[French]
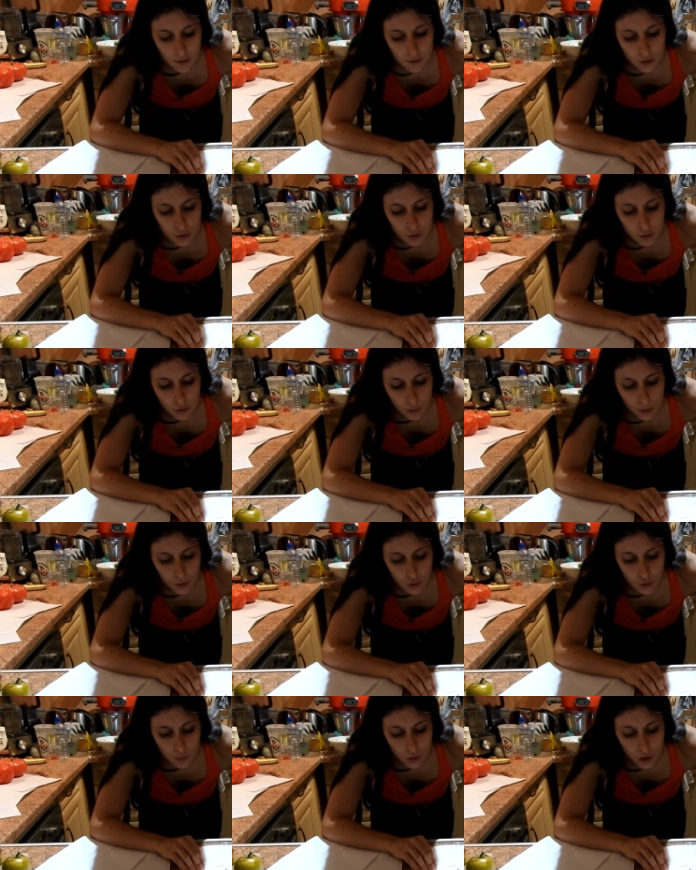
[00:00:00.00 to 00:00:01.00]
Là, c'est
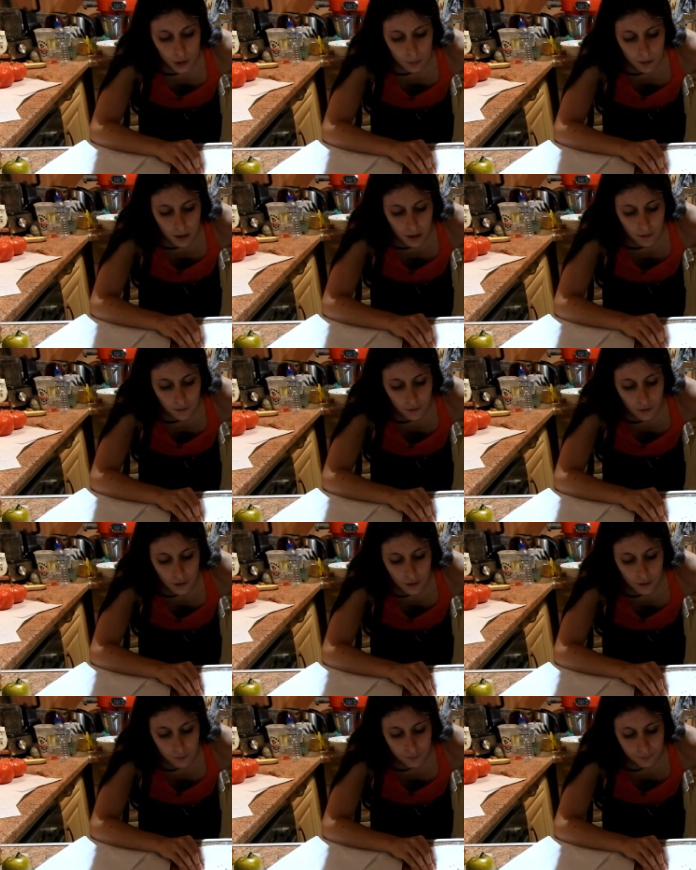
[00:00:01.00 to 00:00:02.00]
juste parce que moi j'ai pris des
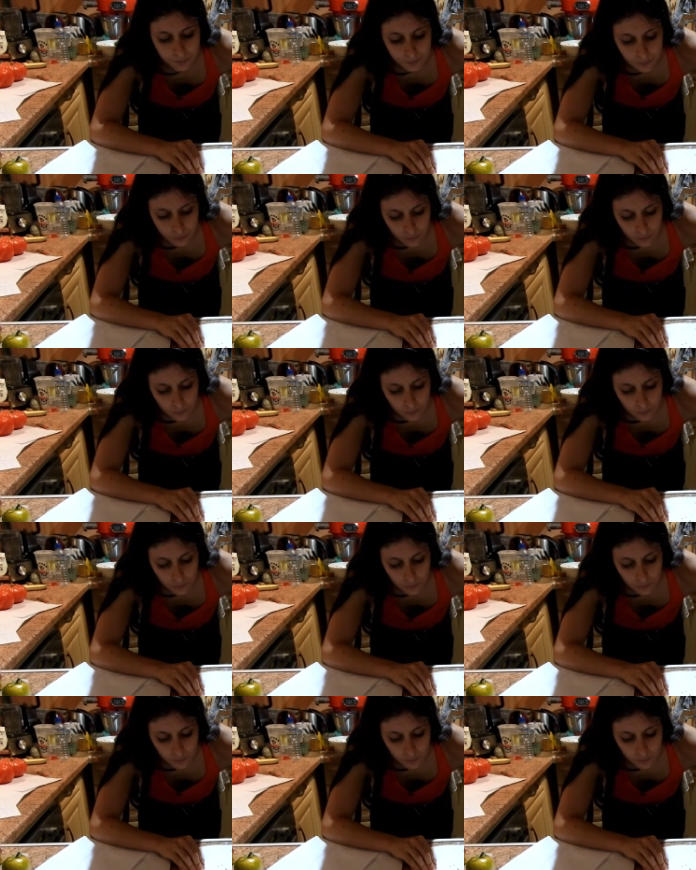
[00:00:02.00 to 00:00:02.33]
feuilles